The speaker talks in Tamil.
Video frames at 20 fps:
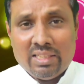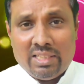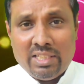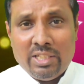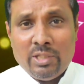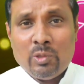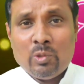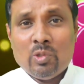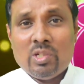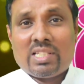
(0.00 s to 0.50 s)

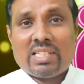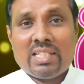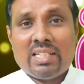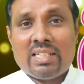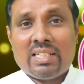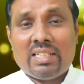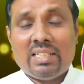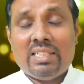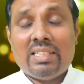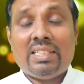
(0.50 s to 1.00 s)
தீயினுள்
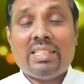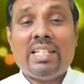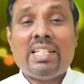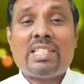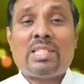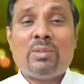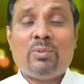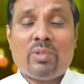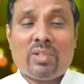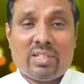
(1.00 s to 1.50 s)
சென்று
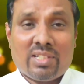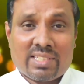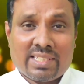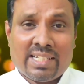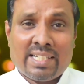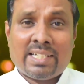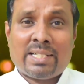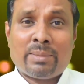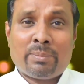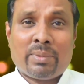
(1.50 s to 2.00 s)
இயேசுவுக்கு
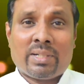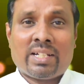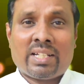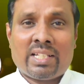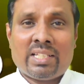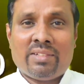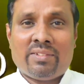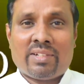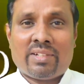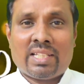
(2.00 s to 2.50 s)
சான்று
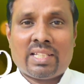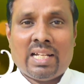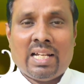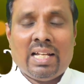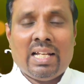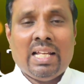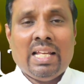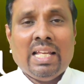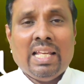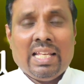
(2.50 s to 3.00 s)
பகர்ந்தவர்
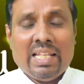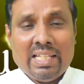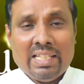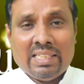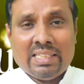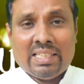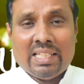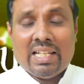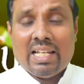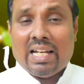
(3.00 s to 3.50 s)
தான்
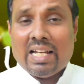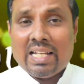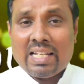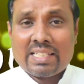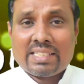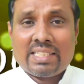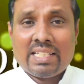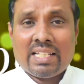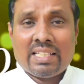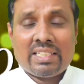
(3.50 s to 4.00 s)
இந்த
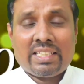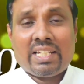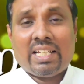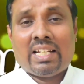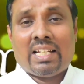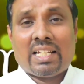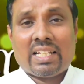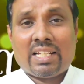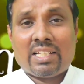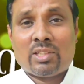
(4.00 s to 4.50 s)

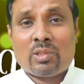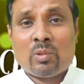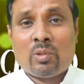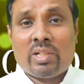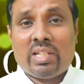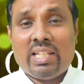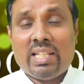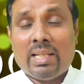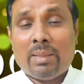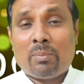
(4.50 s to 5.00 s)
அலெக்சாந்திரியா
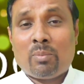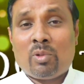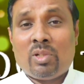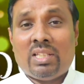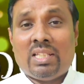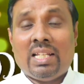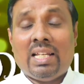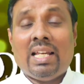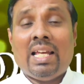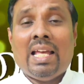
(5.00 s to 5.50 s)
நகரத்தினுடைய
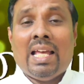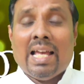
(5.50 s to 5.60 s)
புனித